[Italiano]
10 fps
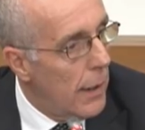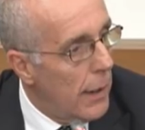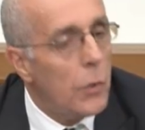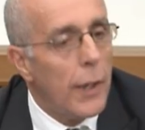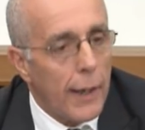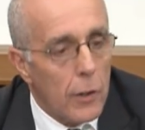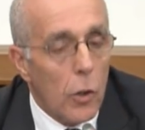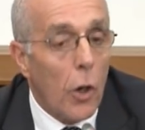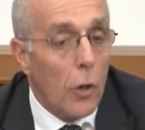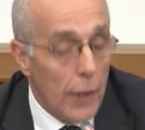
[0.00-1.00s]
In un
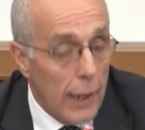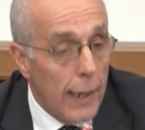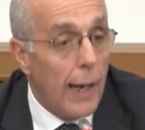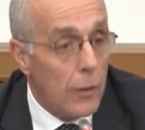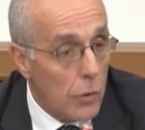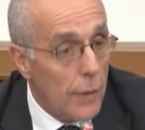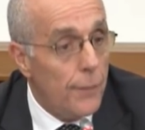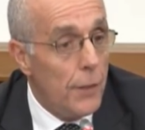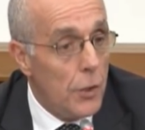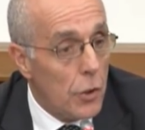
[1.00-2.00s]
territorio delicato,
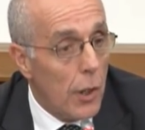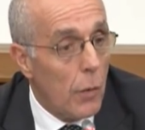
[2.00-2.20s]
difficile,